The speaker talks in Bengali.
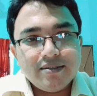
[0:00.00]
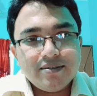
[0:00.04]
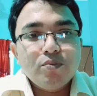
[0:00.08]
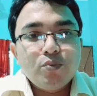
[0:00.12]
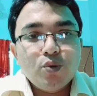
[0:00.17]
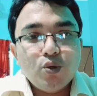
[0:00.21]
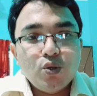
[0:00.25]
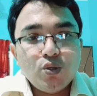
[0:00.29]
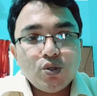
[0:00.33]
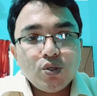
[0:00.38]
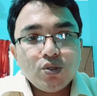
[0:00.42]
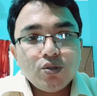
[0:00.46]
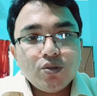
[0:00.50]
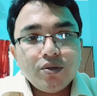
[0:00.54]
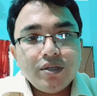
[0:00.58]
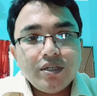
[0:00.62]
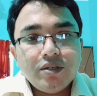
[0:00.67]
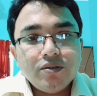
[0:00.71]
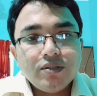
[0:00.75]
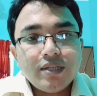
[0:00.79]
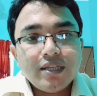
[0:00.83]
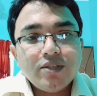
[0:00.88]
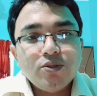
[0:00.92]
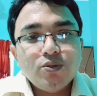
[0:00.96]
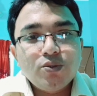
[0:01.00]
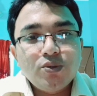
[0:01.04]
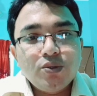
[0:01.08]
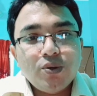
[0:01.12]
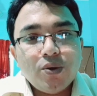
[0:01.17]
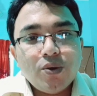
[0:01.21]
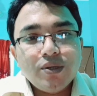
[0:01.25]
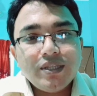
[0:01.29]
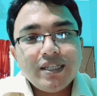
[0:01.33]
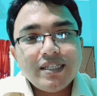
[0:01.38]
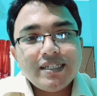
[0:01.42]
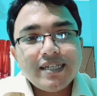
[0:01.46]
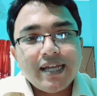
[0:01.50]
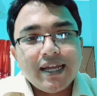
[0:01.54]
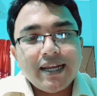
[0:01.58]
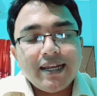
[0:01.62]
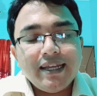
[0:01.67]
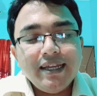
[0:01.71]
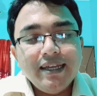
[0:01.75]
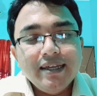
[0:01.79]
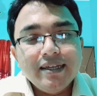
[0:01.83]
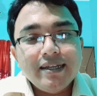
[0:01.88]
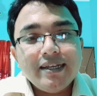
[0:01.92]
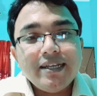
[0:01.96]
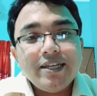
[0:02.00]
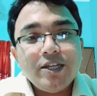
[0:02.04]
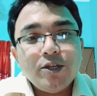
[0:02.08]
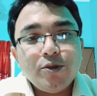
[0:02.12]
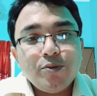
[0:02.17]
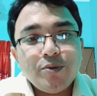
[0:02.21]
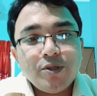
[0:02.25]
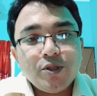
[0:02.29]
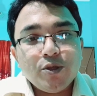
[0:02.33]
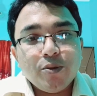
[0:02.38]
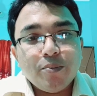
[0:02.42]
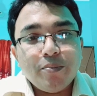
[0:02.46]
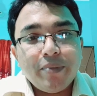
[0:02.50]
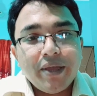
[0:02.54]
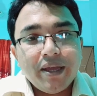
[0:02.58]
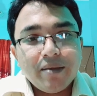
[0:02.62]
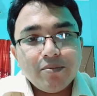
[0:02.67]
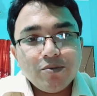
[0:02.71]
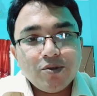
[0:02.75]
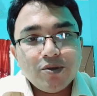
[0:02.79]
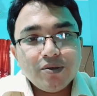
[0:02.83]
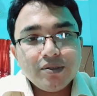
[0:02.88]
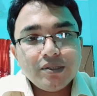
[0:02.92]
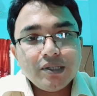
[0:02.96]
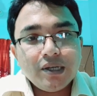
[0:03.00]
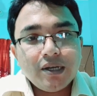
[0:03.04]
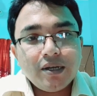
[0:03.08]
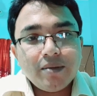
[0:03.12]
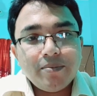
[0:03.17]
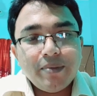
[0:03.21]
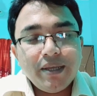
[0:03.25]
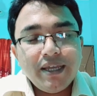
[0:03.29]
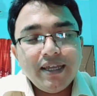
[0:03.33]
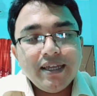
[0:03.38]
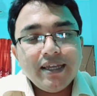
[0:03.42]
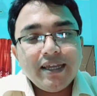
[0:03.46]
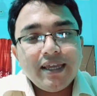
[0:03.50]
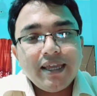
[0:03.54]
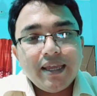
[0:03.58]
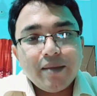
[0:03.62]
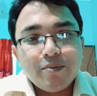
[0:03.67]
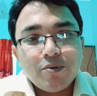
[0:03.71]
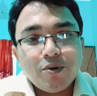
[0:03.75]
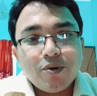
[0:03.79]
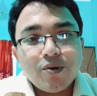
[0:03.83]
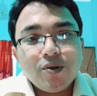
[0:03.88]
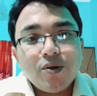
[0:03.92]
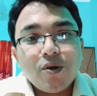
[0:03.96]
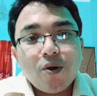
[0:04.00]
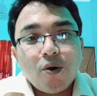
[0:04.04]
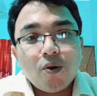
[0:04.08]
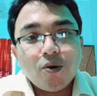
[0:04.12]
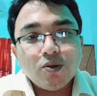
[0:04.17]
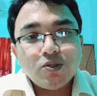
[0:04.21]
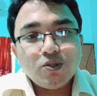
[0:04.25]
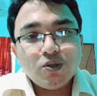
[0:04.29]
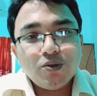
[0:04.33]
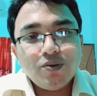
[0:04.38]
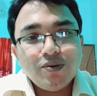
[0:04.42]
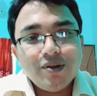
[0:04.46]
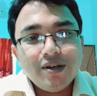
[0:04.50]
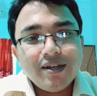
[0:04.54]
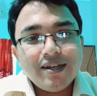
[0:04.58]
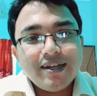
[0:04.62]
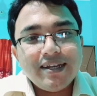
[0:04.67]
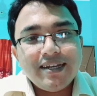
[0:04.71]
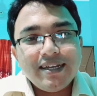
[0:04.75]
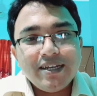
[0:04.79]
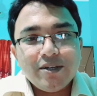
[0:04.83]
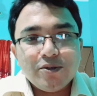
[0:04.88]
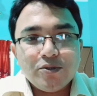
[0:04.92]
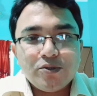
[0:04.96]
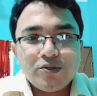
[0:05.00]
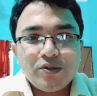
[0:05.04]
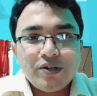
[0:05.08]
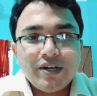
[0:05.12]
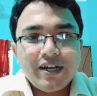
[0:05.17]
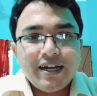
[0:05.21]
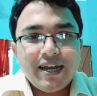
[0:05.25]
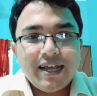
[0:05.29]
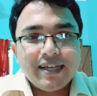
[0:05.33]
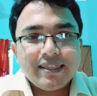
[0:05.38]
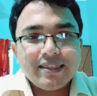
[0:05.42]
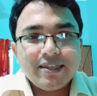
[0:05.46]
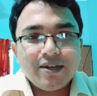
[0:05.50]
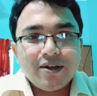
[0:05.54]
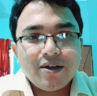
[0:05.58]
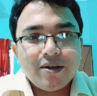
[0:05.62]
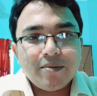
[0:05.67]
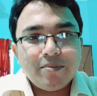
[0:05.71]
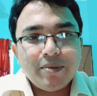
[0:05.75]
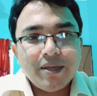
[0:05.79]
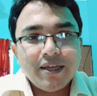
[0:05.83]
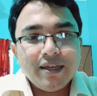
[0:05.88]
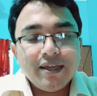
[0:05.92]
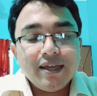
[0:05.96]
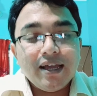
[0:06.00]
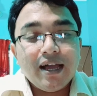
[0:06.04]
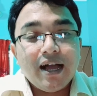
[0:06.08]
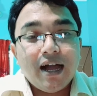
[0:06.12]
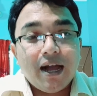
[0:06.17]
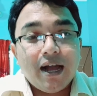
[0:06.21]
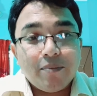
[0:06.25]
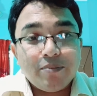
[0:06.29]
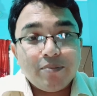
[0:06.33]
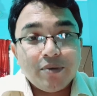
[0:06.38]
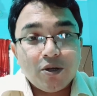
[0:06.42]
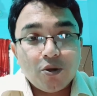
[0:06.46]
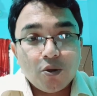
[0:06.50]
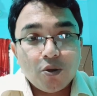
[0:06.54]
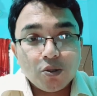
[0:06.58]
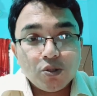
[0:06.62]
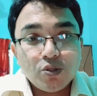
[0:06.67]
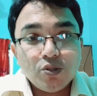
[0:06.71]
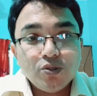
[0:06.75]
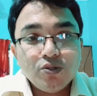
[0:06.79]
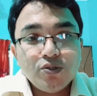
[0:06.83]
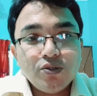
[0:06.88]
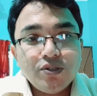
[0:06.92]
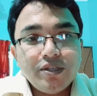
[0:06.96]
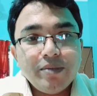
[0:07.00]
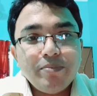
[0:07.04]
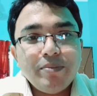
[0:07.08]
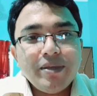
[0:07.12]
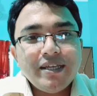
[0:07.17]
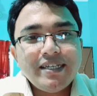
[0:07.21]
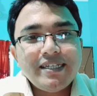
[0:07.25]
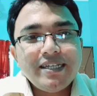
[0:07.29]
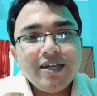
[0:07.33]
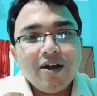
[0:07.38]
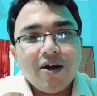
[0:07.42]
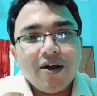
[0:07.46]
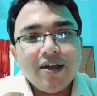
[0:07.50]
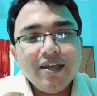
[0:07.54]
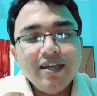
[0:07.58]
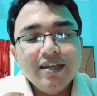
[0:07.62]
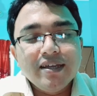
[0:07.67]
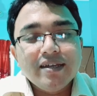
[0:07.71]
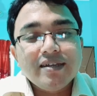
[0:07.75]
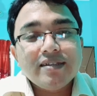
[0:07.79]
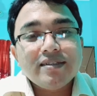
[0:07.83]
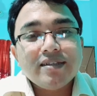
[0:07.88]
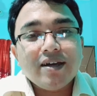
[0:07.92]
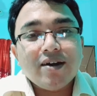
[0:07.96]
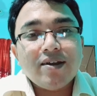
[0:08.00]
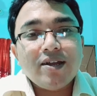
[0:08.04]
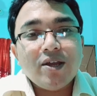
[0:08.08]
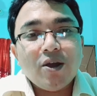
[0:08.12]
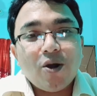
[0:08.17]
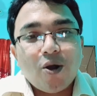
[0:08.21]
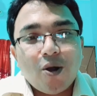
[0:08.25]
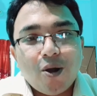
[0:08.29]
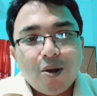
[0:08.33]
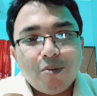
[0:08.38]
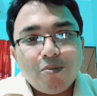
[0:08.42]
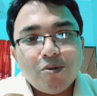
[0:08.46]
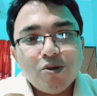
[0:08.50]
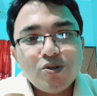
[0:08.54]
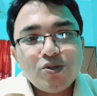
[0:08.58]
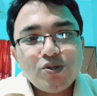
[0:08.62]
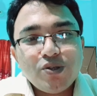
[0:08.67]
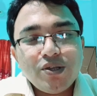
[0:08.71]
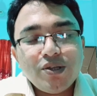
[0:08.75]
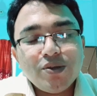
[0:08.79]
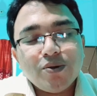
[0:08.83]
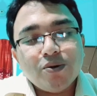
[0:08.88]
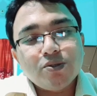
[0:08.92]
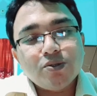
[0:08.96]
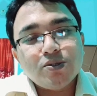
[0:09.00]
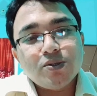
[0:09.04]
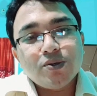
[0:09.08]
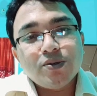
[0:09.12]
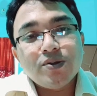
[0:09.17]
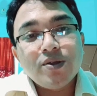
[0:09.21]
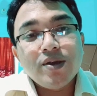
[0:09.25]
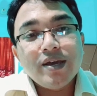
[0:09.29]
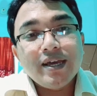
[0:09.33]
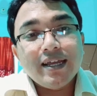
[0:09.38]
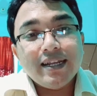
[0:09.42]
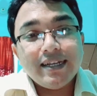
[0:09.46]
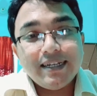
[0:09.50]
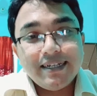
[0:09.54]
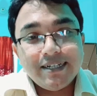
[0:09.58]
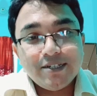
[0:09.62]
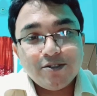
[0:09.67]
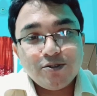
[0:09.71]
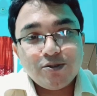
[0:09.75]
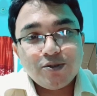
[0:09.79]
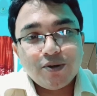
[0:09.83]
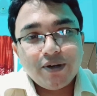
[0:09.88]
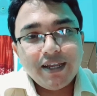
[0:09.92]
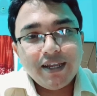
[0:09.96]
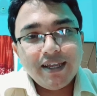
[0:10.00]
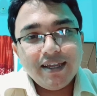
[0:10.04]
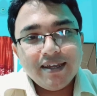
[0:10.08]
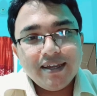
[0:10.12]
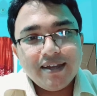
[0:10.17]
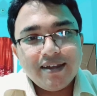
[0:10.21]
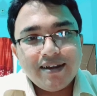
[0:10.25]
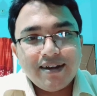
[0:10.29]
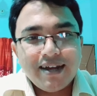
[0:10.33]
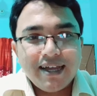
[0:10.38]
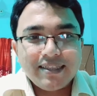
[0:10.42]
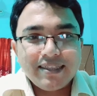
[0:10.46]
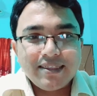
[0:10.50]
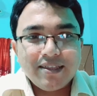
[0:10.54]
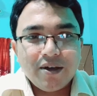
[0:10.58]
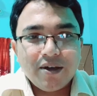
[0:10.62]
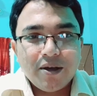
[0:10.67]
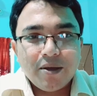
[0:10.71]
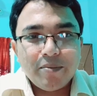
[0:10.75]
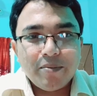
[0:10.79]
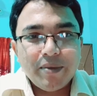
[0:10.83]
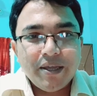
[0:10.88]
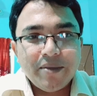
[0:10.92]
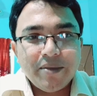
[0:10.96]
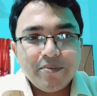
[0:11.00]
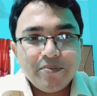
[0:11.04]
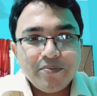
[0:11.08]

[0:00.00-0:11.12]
পুরুষত্বহীনতা দূর করতে চাইলে নিয়মিত ব্যায়াম করতে হবে এবং ওজন নিয়ন্ত্রণে রাখতে হবে আপনার ওজন যদি বেশি হয় তাহলে অবশ্যই ওজন নিয়ন্ত্রণে রাখতে হবে